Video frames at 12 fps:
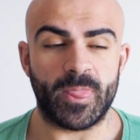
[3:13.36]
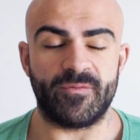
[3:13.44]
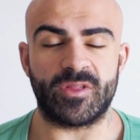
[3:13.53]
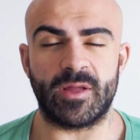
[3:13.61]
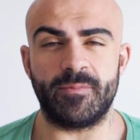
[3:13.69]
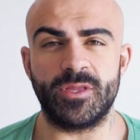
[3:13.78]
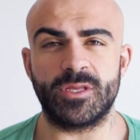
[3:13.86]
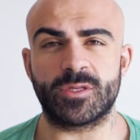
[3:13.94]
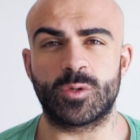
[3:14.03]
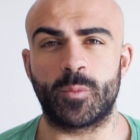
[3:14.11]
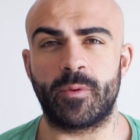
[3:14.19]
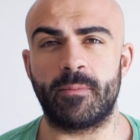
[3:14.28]
Witaminy z
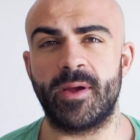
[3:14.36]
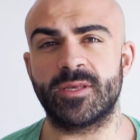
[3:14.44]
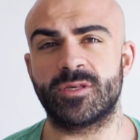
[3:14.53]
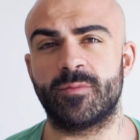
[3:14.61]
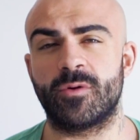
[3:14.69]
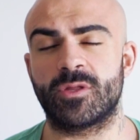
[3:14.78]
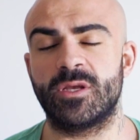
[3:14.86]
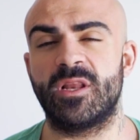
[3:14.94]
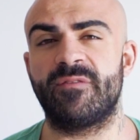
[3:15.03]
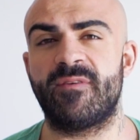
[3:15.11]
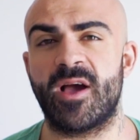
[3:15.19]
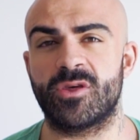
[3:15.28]
grupy B są o
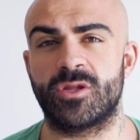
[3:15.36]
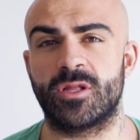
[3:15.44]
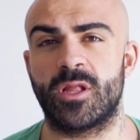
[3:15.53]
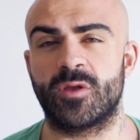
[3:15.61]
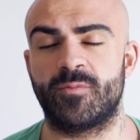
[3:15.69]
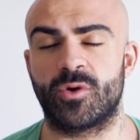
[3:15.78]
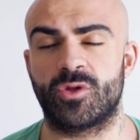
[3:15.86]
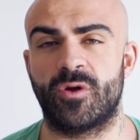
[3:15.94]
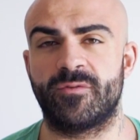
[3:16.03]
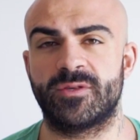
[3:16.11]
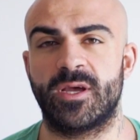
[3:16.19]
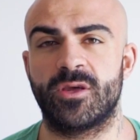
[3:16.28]
tyle ważne dla
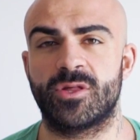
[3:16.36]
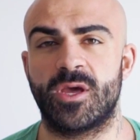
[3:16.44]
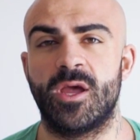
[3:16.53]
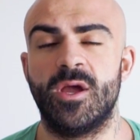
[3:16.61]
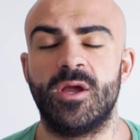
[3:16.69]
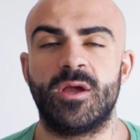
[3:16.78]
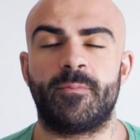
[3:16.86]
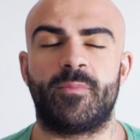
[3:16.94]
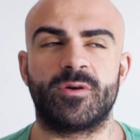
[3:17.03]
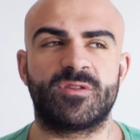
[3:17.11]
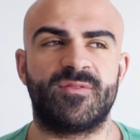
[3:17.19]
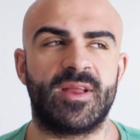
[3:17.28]
sportowca, że
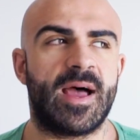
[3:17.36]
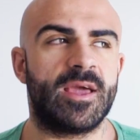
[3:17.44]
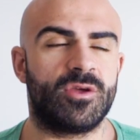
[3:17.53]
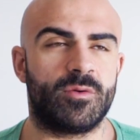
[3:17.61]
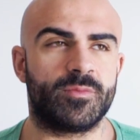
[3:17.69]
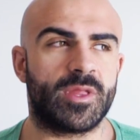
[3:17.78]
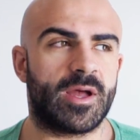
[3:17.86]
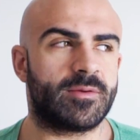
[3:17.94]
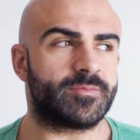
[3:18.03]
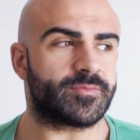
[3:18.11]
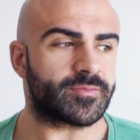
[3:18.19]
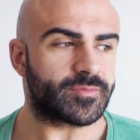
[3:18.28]
pozwalają
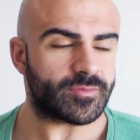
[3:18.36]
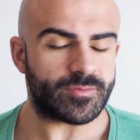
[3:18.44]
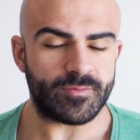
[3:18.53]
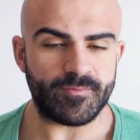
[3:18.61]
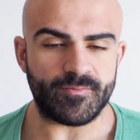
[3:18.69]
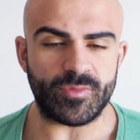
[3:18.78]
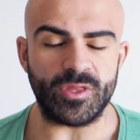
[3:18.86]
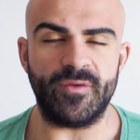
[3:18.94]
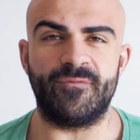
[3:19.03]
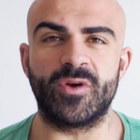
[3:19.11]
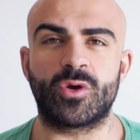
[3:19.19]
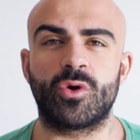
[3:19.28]
nam
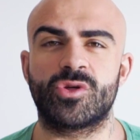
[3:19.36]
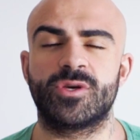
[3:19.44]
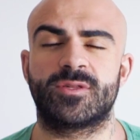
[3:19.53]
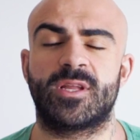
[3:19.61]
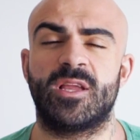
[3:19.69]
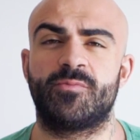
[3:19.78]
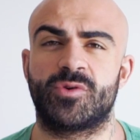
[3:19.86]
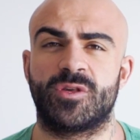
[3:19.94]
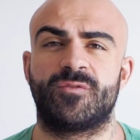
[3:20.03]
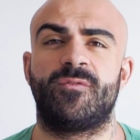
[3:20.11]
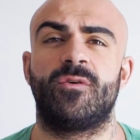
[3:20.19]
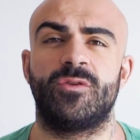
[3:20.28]
wykorzystać,
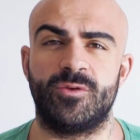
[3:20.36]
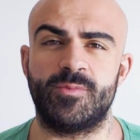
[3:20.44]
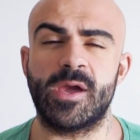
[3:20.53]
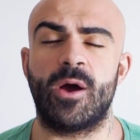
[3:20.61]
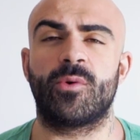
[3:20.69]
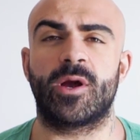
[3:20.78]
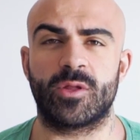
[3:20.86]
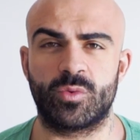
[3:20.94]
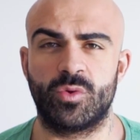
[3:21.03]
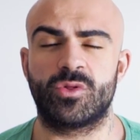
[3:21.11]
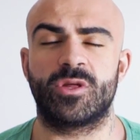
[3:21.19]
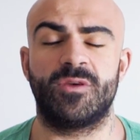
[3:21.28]
przyswoić białka,
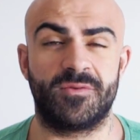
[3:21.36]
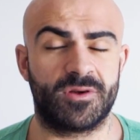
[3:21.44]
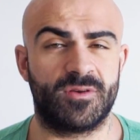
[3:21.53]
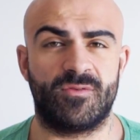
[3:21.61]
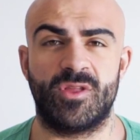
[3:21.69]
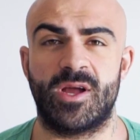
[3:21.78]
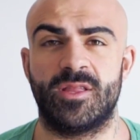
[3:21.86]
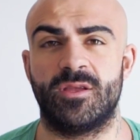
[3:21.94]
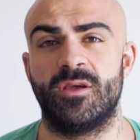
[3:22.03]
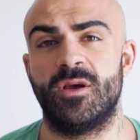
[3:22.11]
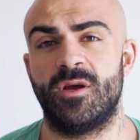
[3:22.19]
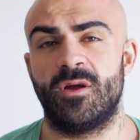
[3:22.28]
tłuszcze i węglowodany.
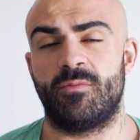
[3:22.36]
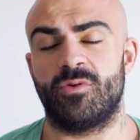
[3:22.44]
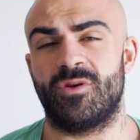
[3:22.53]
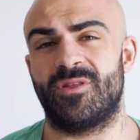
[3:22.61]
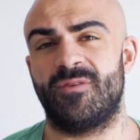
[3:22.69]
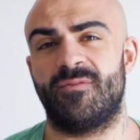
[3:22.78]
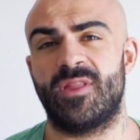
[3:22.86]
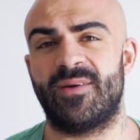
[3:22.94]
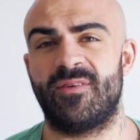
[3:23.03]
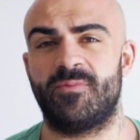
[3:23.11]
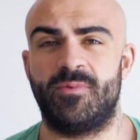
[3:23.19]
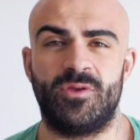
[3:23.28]
Możecie
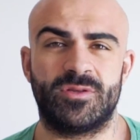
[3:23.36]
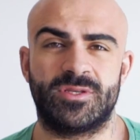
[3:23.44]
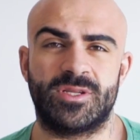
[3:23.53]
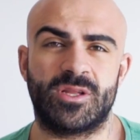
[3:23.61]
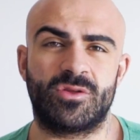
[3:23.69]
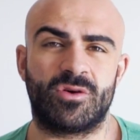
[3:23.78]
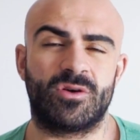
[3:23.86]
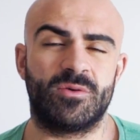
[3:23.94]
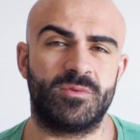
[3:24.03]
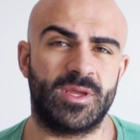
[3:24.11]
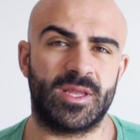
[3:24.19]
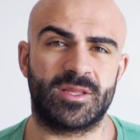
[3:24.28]
wydawać pieniądze na
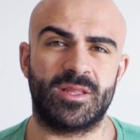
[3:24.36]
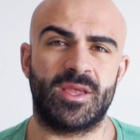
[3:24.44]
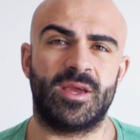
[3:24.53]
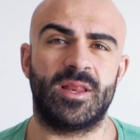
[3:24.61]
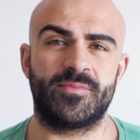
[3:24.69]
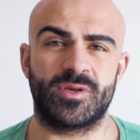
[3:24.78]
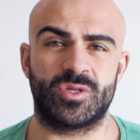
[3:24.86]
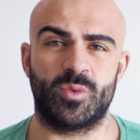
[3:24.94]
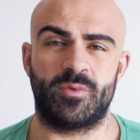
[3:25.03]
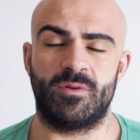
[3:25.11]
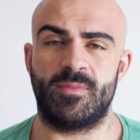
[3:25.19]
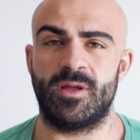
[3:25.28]
drogą dietę, najlepsze
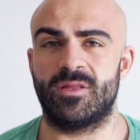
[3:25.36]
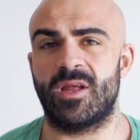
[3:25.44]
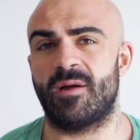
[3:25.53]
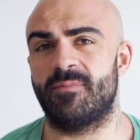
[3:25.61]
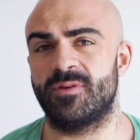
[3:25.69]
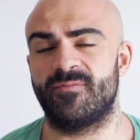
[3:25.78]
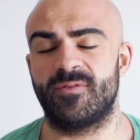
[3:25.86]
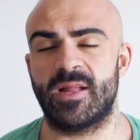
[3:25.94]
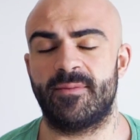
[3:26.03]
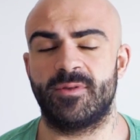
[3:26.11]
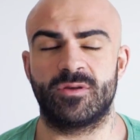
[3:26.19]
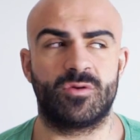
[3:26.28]
suplementy, a bez
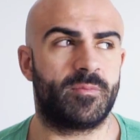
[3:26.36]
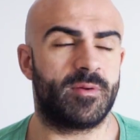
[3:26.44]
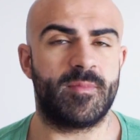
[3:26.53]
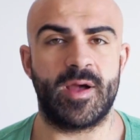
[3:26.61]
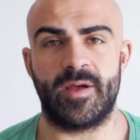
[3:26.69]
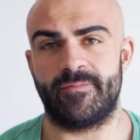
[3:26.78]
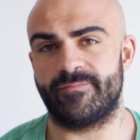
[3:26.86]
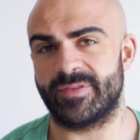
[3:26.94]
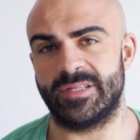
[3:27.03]
witamin grupy B